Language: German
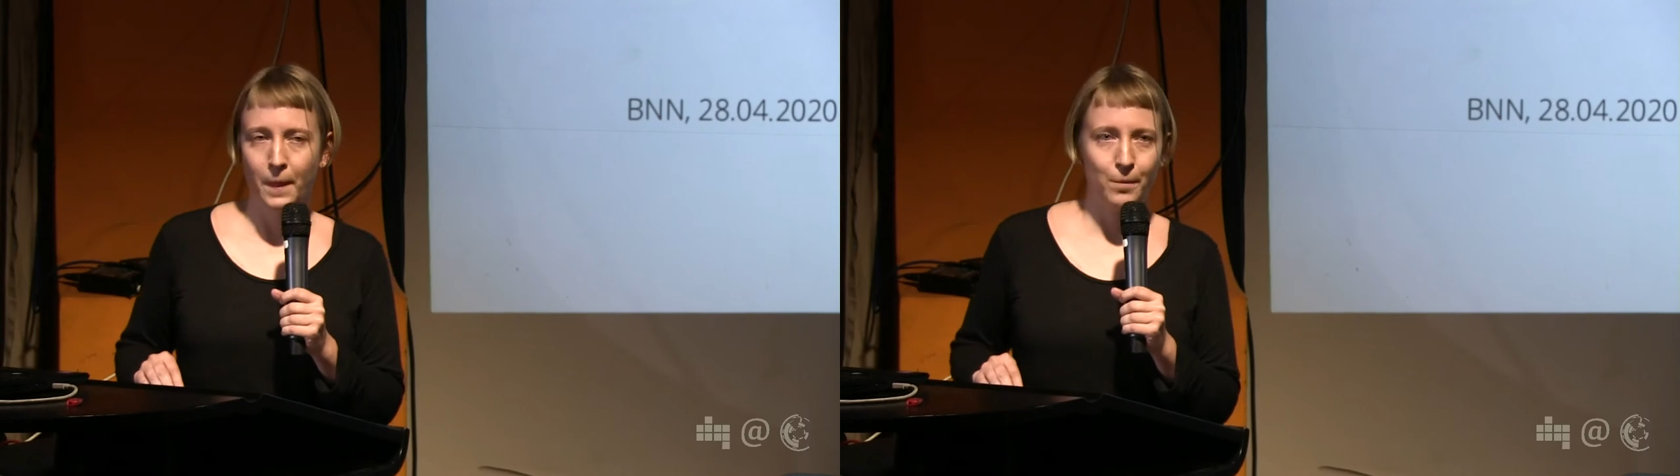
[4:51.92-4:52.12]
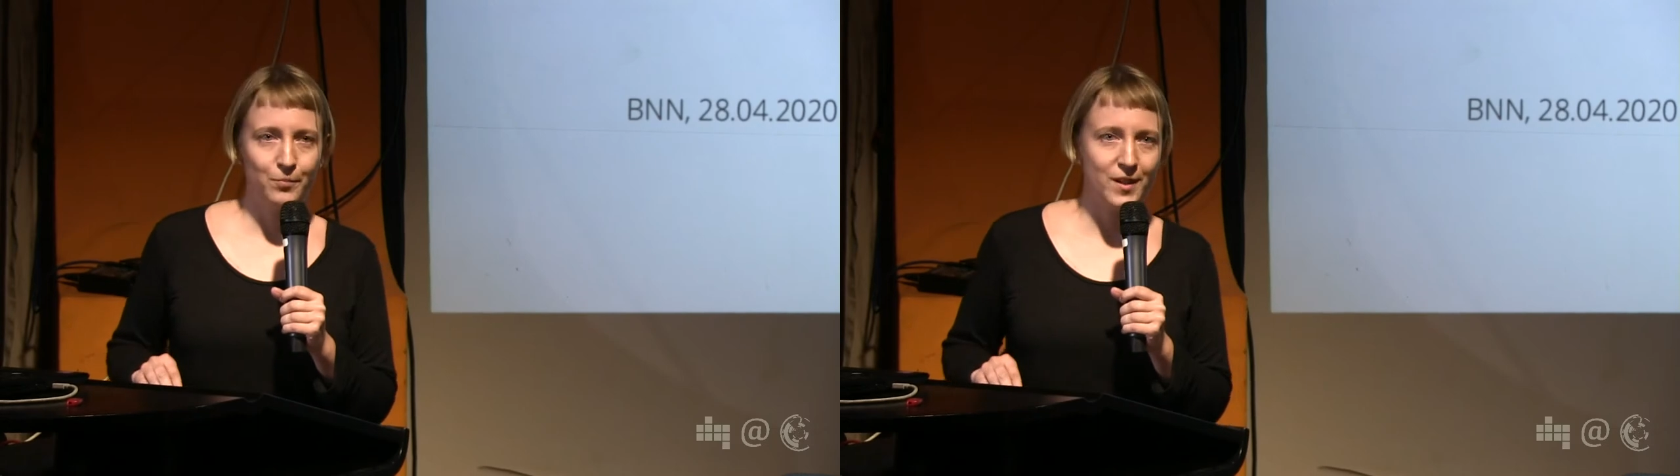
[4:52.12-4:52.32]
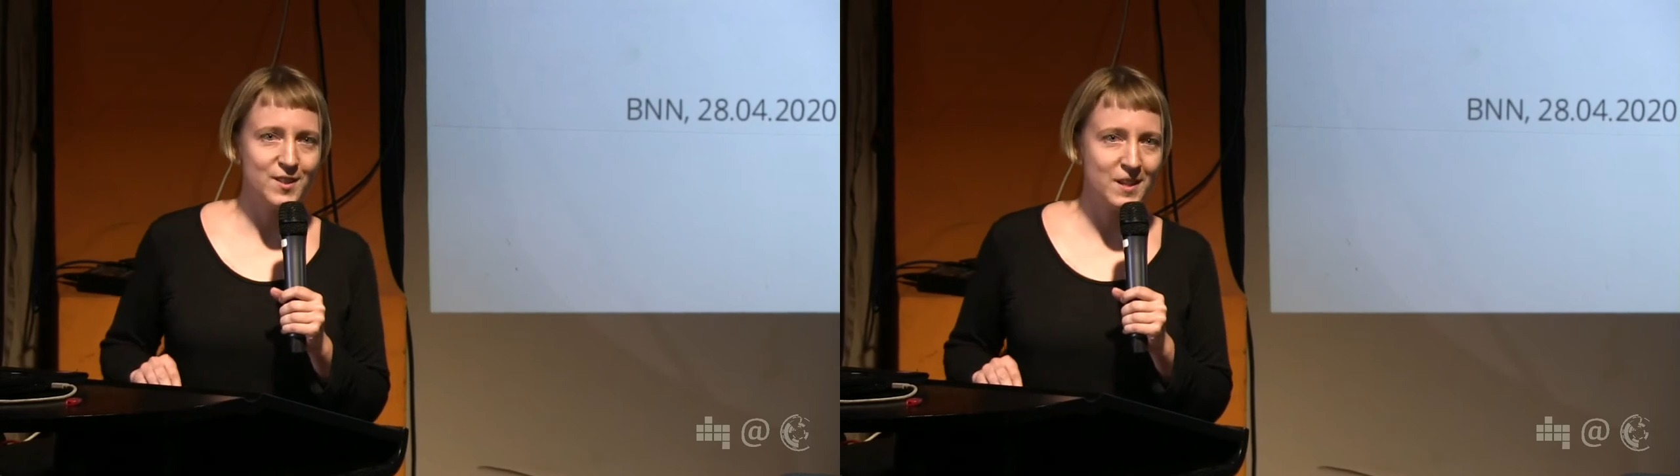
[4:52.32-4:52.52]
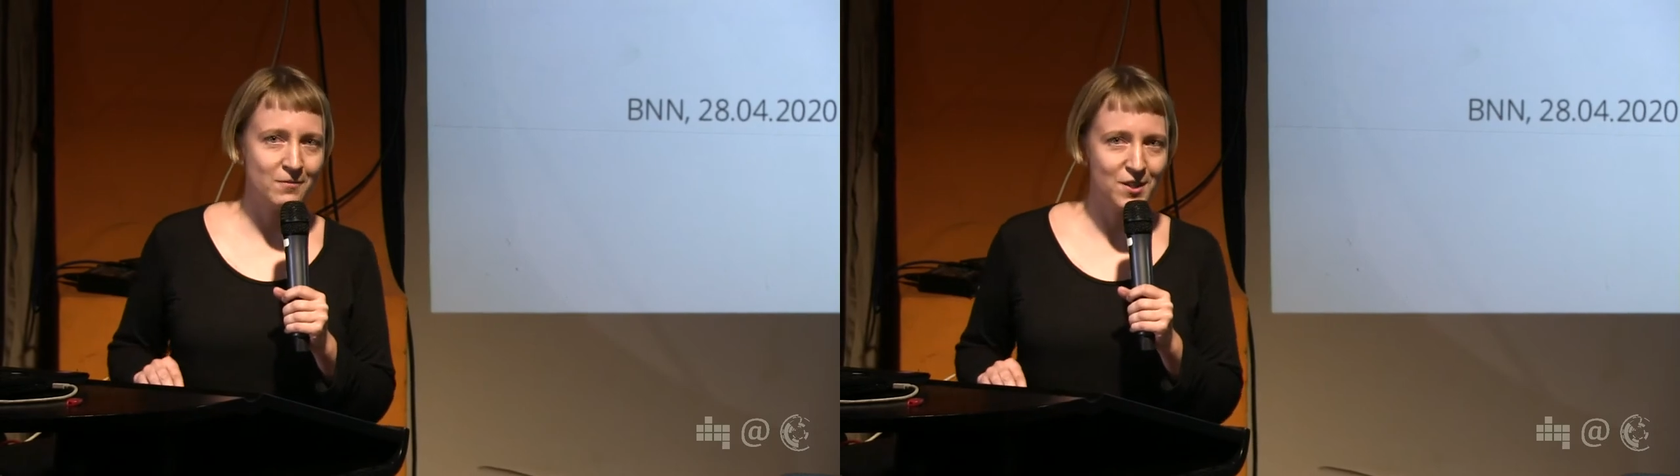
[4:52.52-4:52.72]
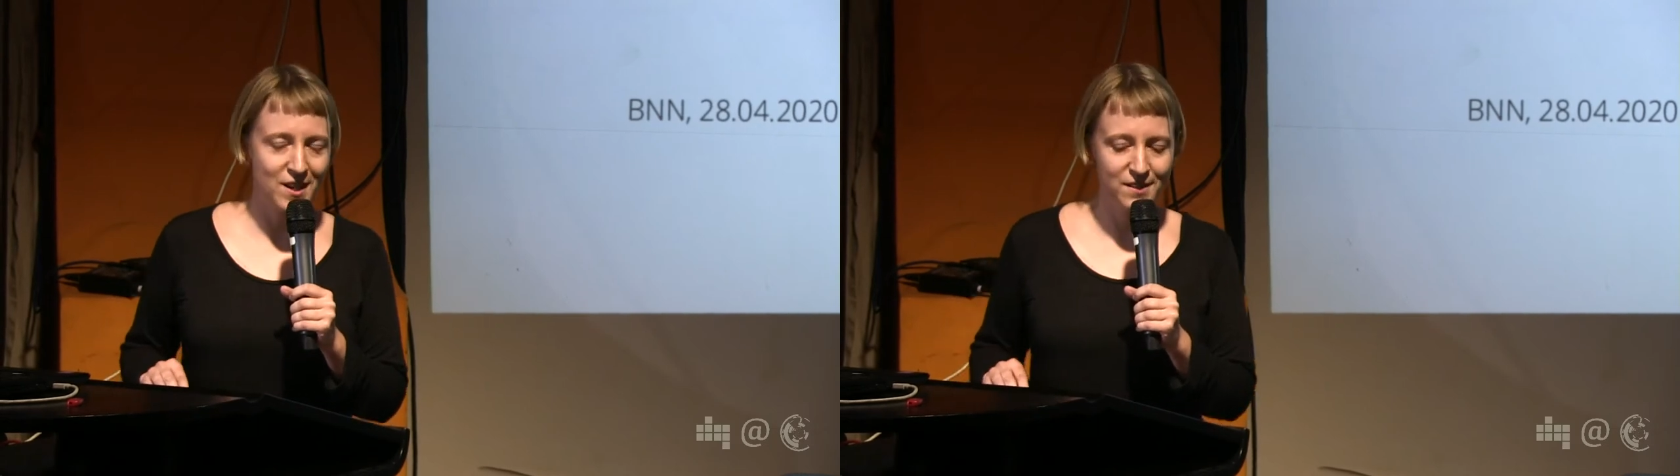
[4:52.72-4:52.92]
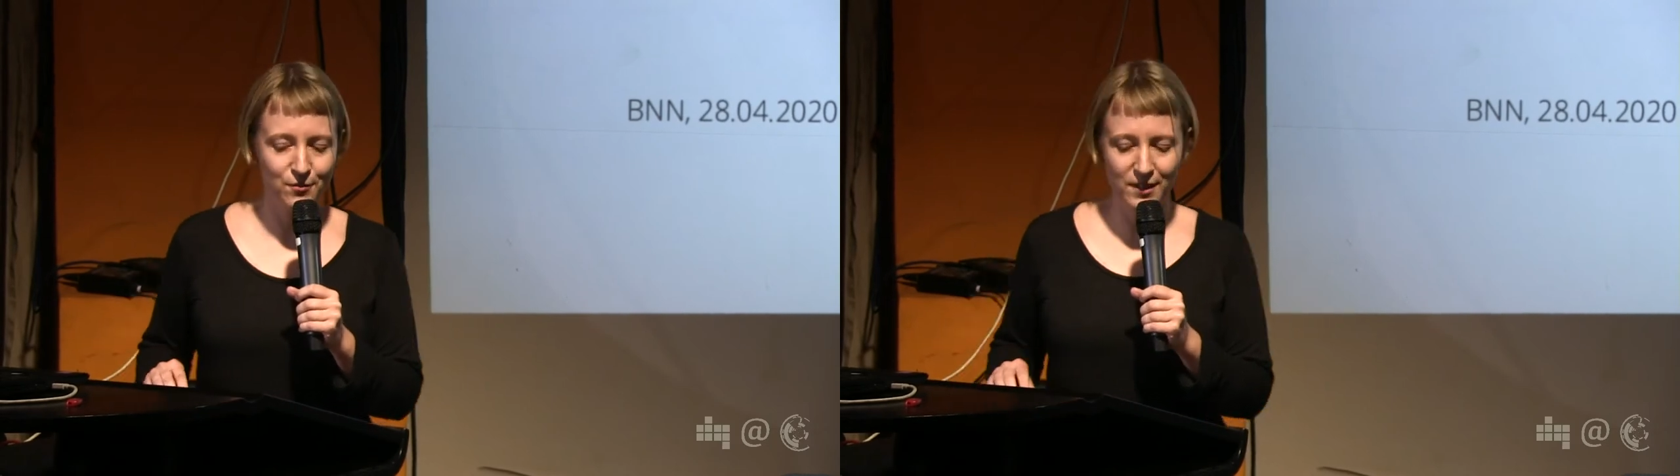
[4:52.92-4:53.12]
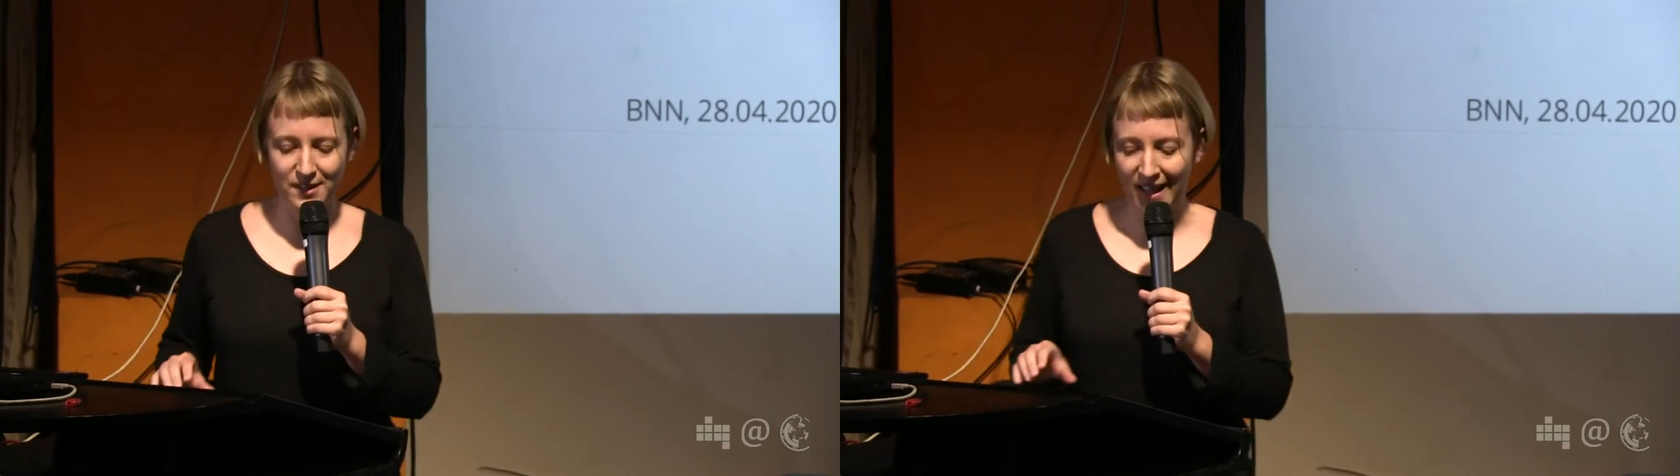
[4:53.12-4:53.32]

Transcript: Und das haben wahrscheinlich wirklich